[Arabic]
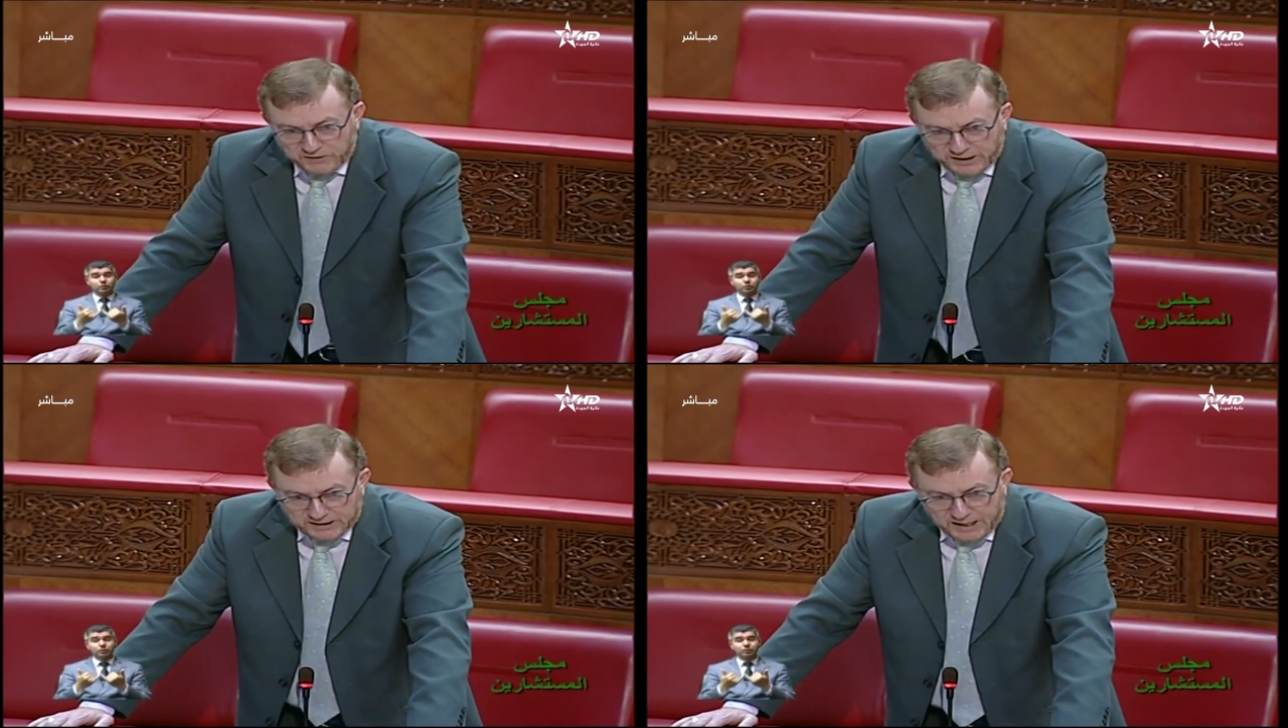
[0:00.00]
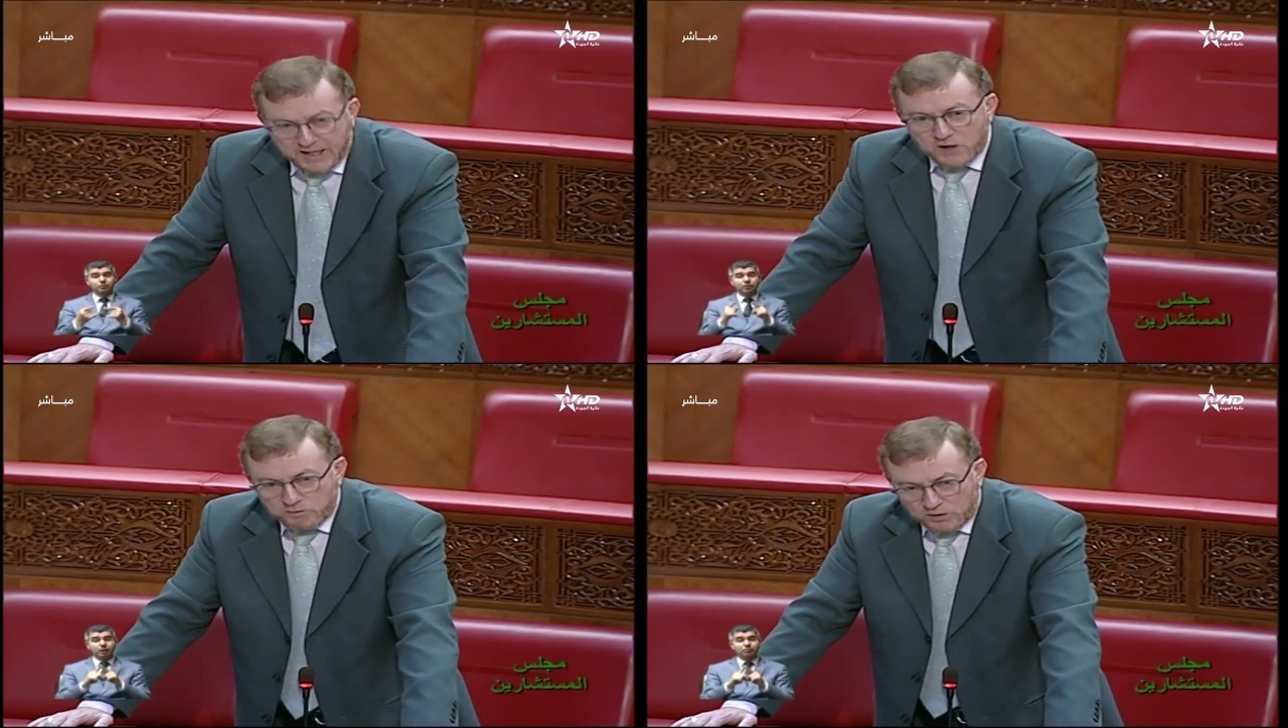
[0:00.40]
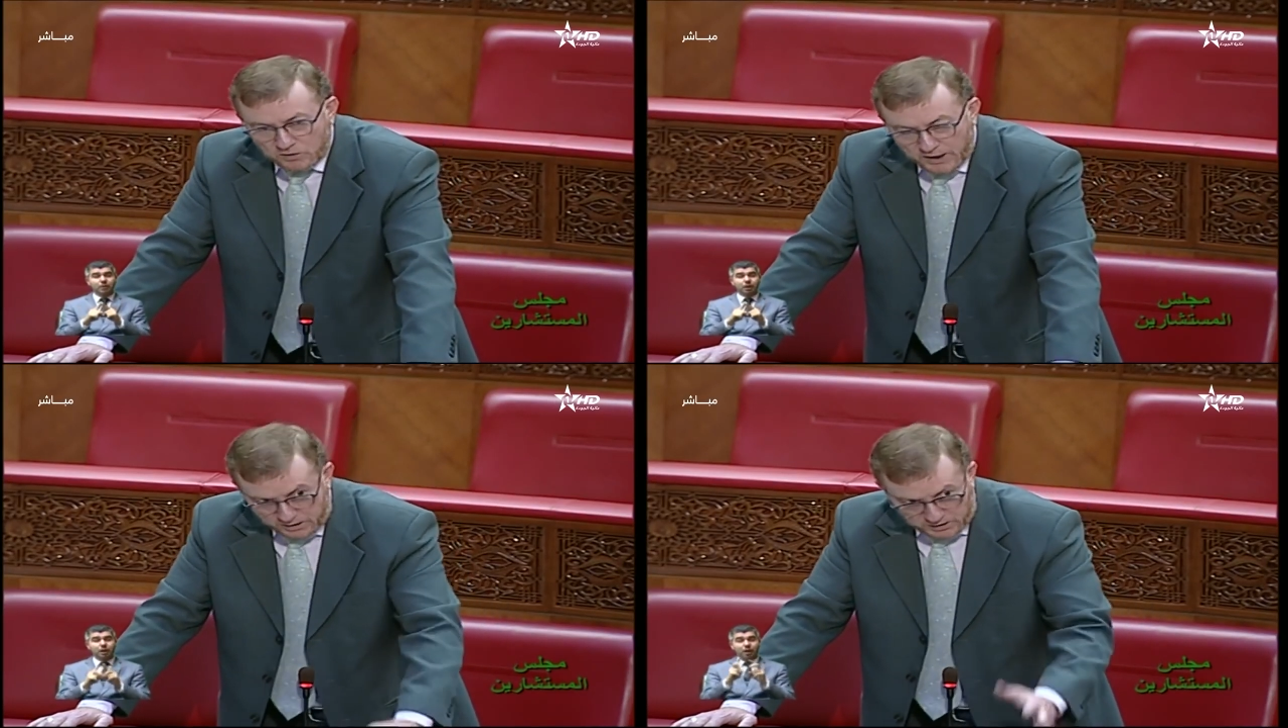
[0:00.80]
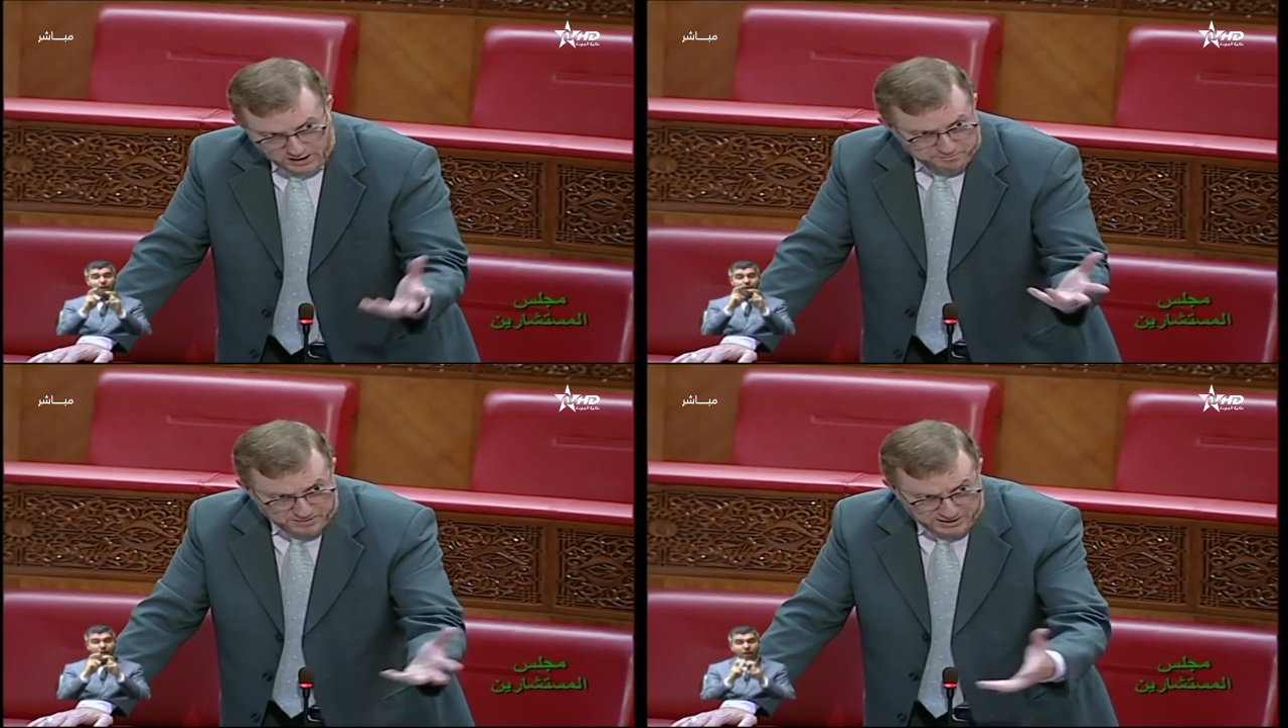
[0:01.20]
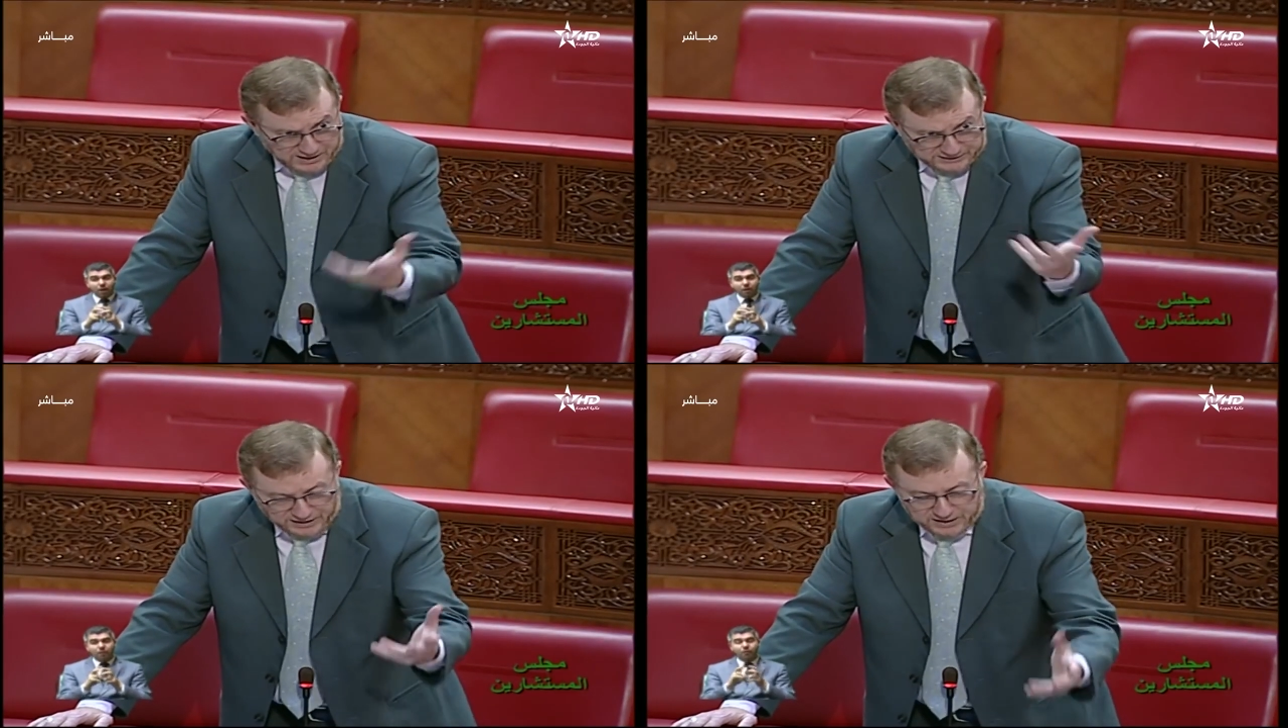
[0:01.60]
في القطاع لا يمكن أن
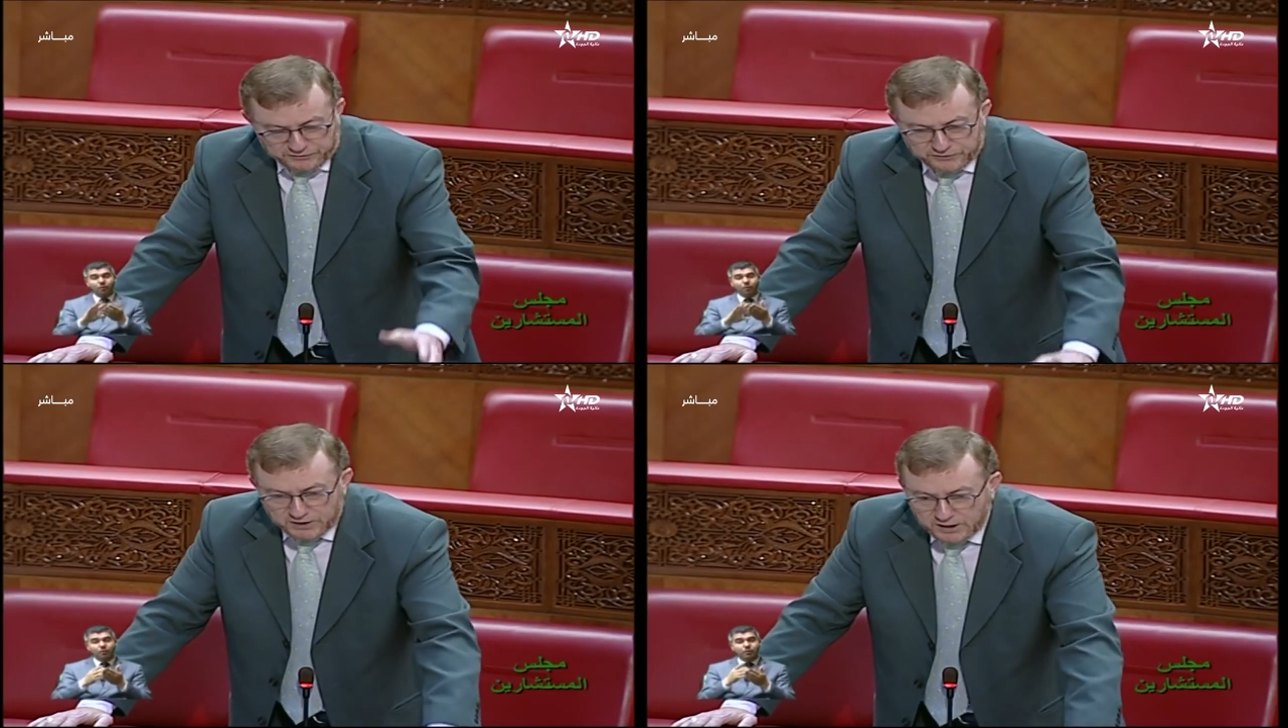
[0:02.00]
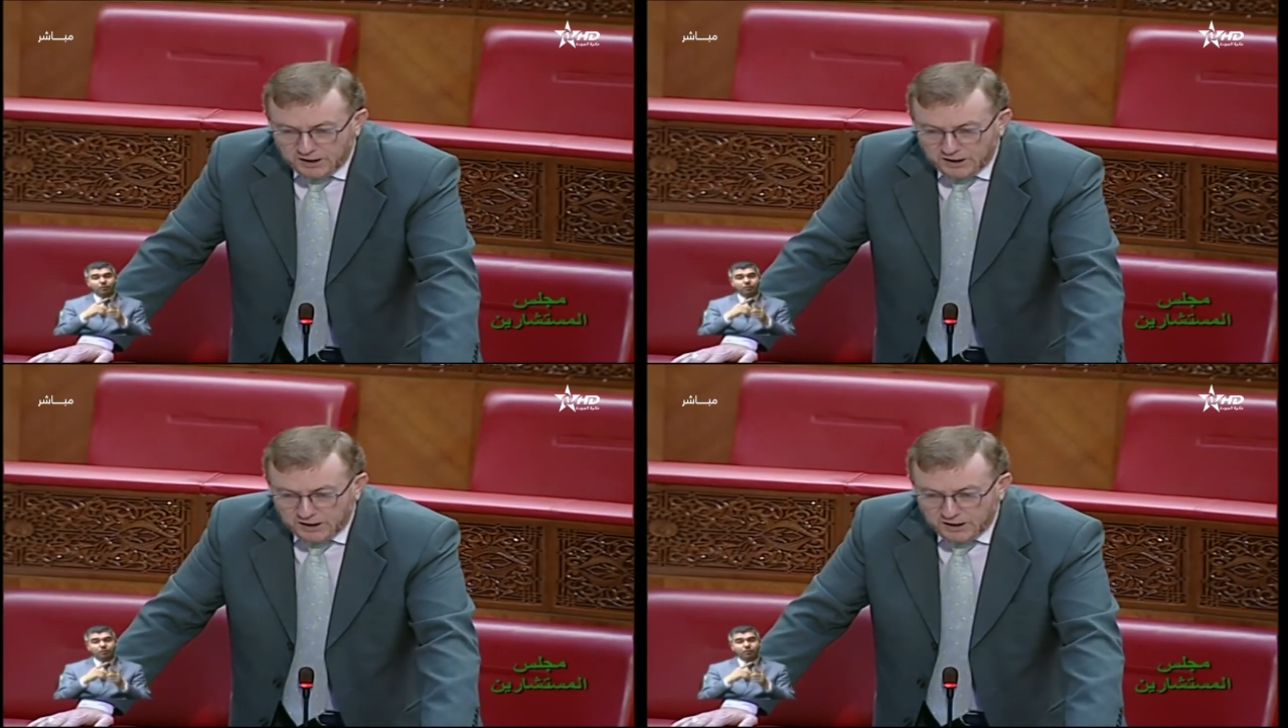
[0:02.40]
يتحملها طرف